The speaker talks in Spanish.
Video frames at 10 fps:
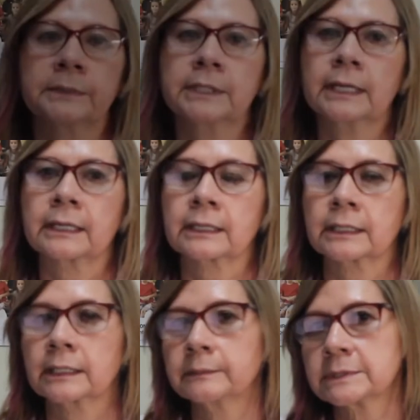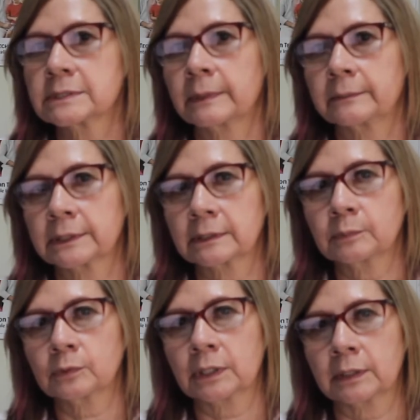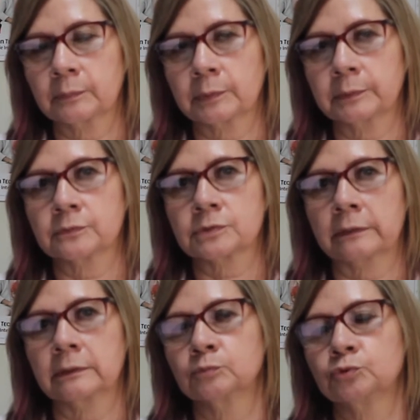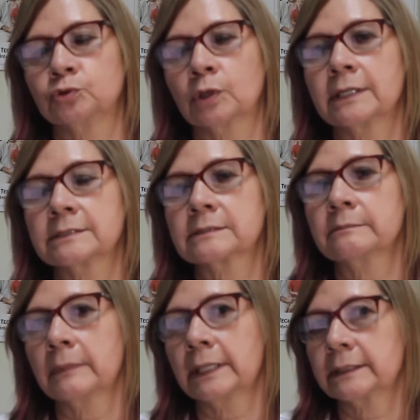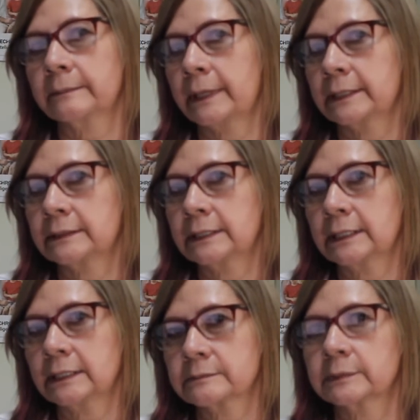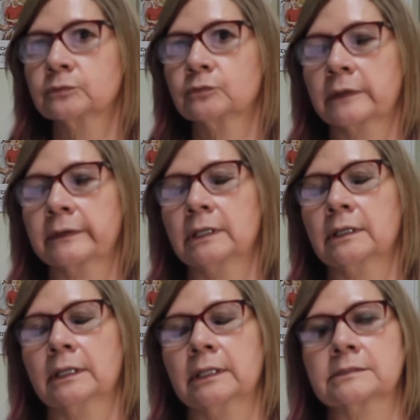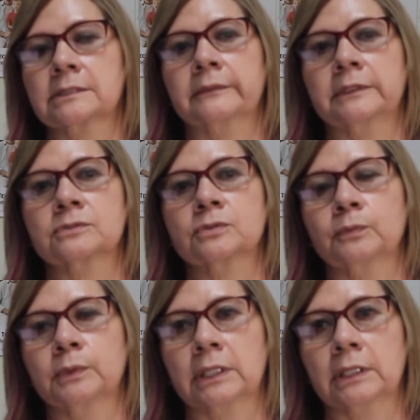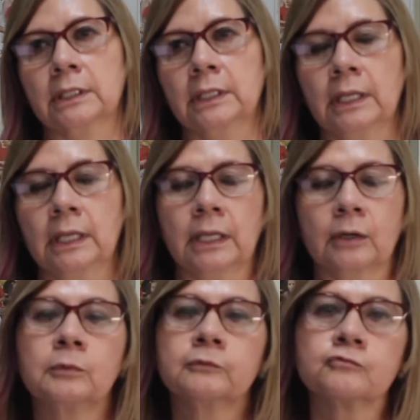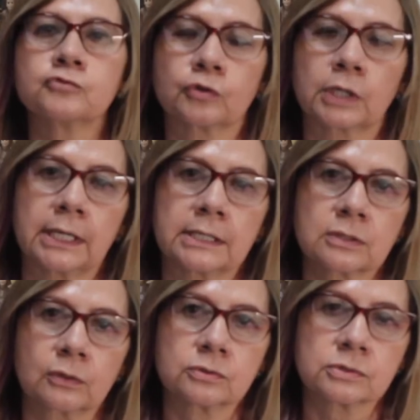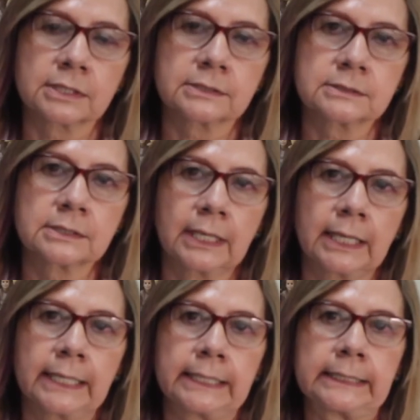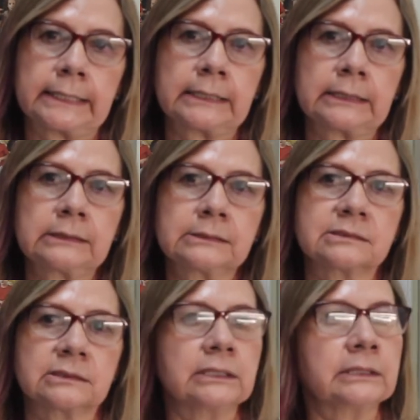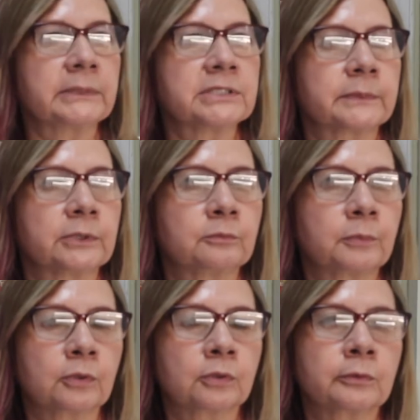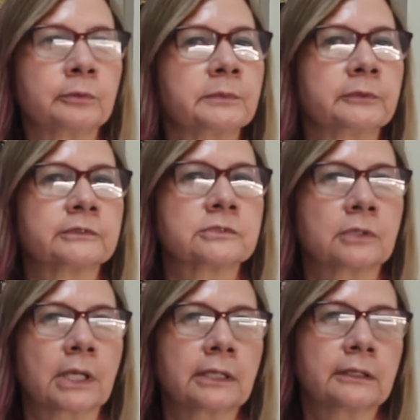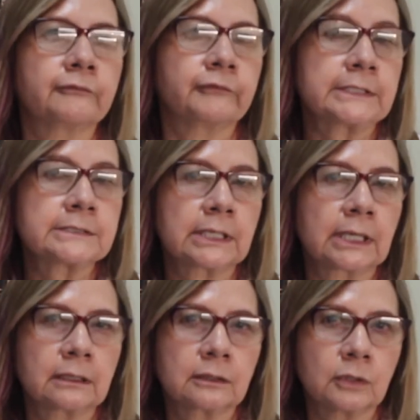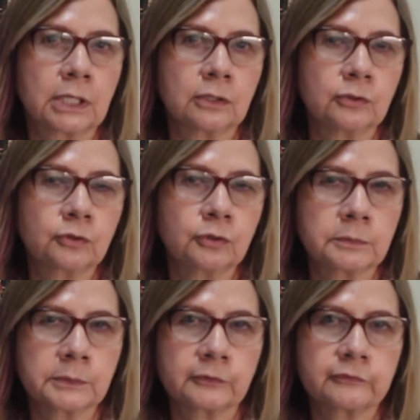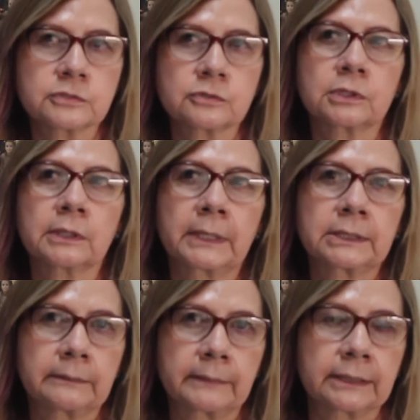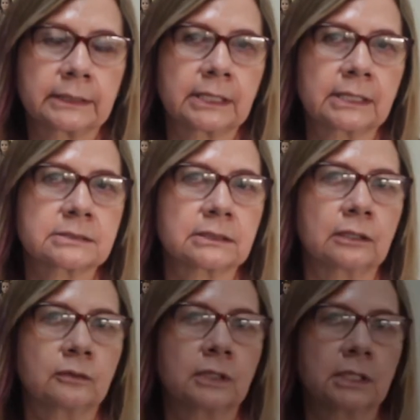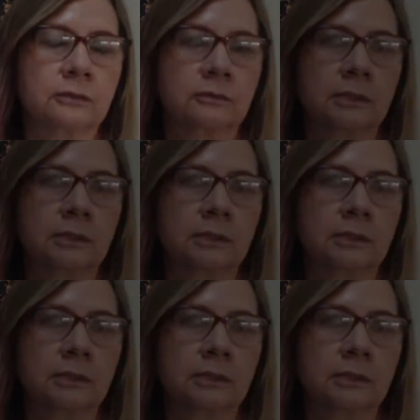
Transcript: mi carrera principalmente porque pues, me gustaban mucho las matemáticas, me gustaba saber sobre cómo funcionan las cosas y sí me inspiró un poco como mi profesora de física en el colegio y mi profesor de matemáticas en el colegio